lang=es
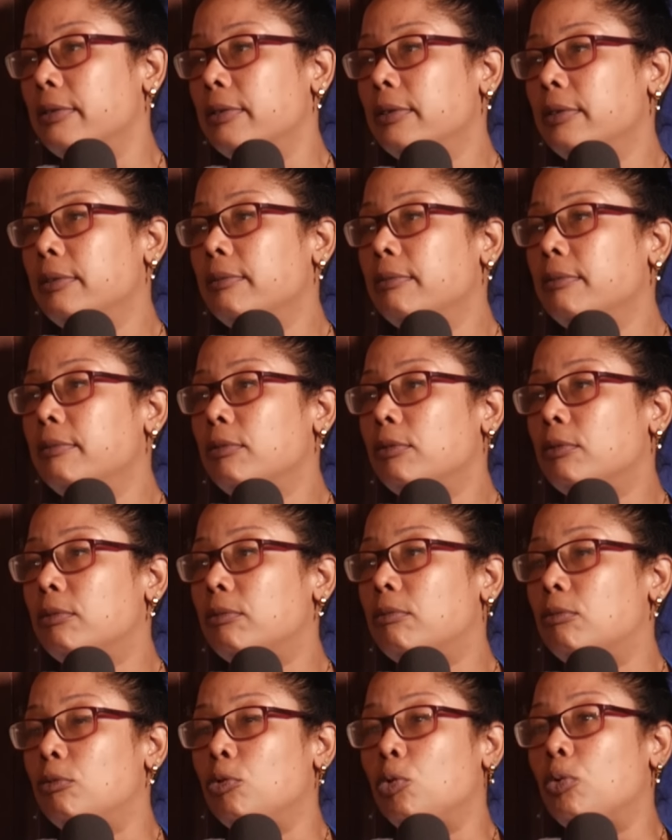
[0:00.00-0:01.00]
Ok.
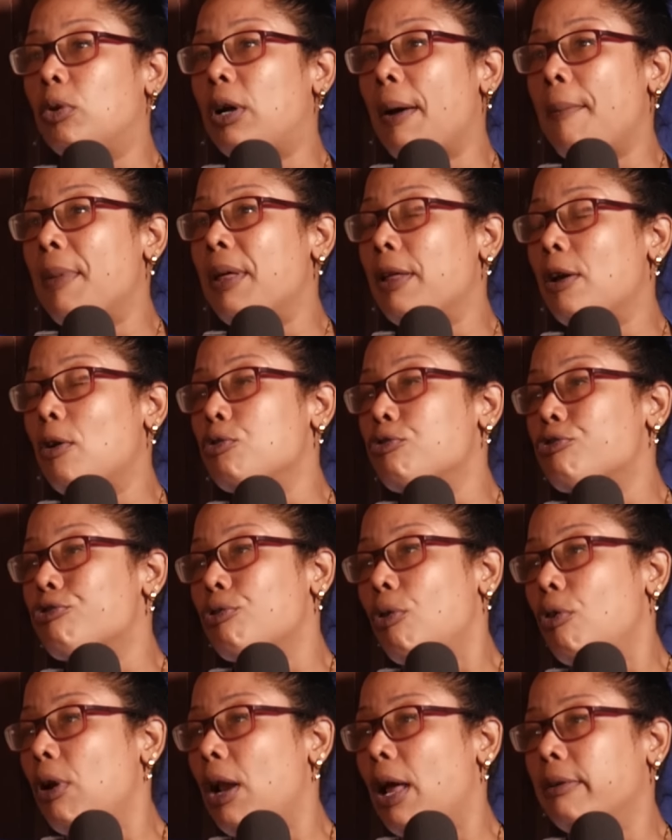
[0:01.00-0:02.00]
Nunca me dejó
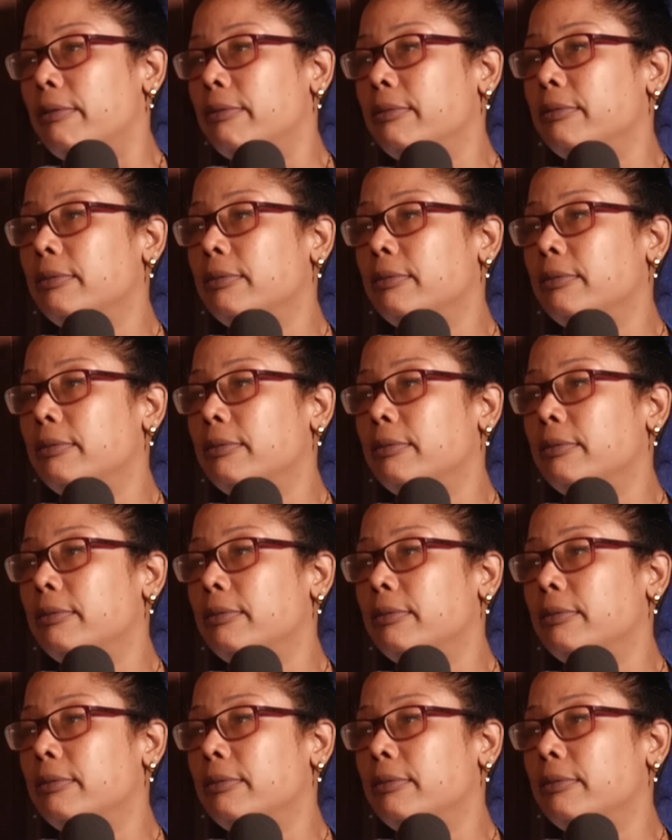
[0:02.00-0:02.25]
sola.